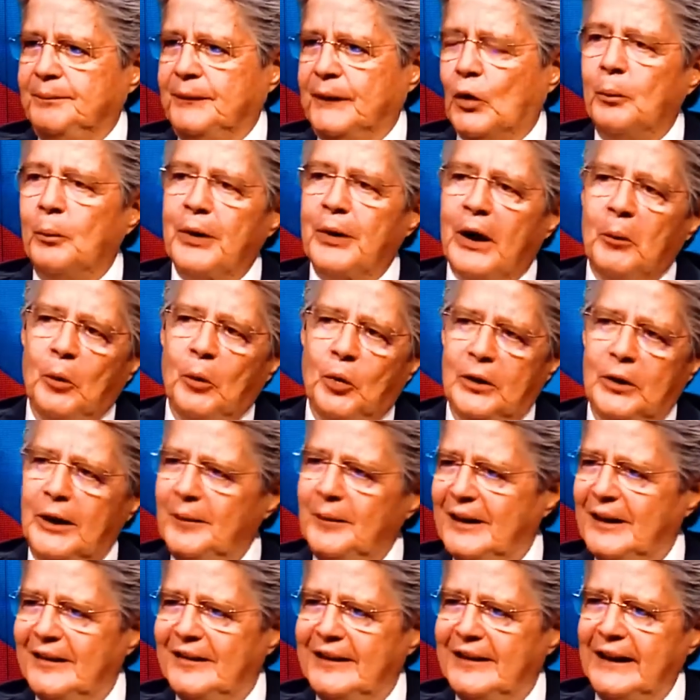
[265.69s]
Compramos una
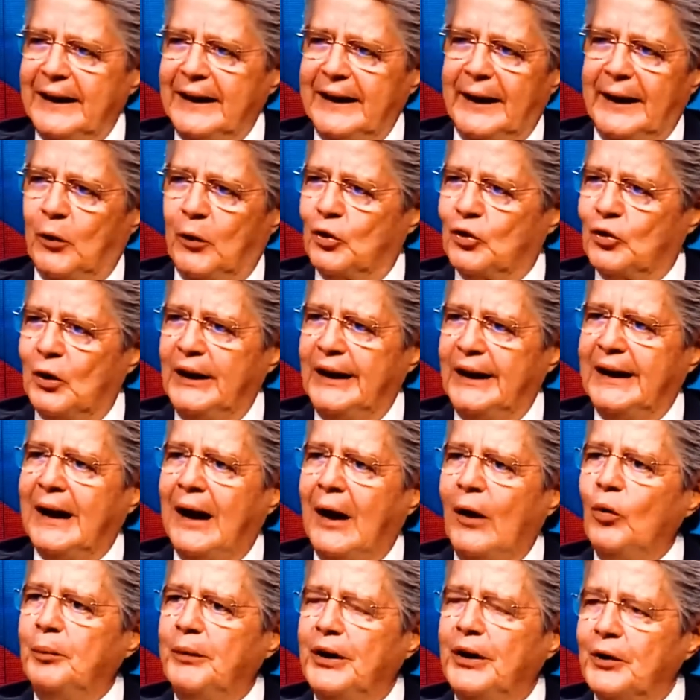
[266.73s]
medicina que le costó al
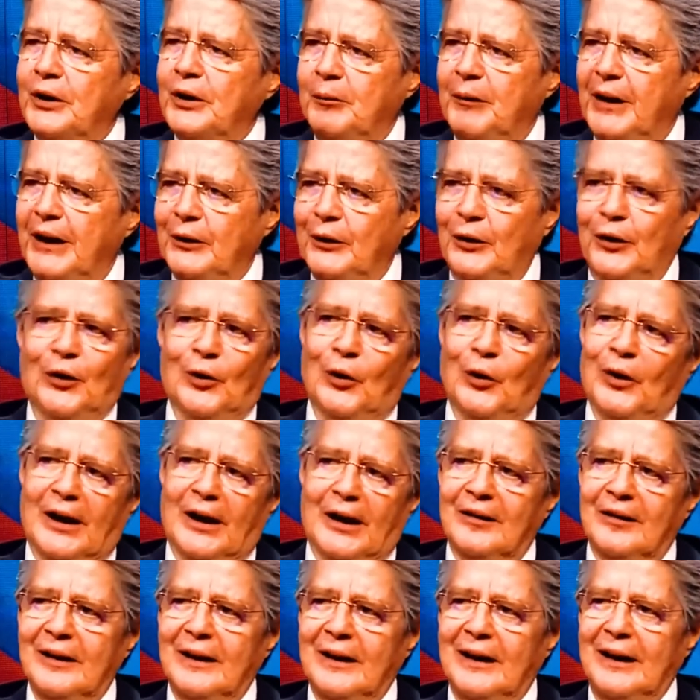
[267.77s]
Estado un millón y medio de
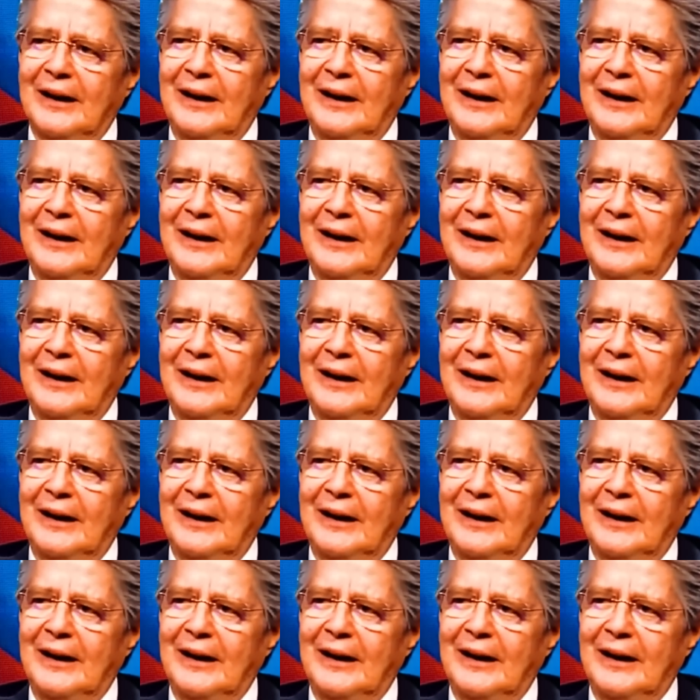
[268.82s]
dólares.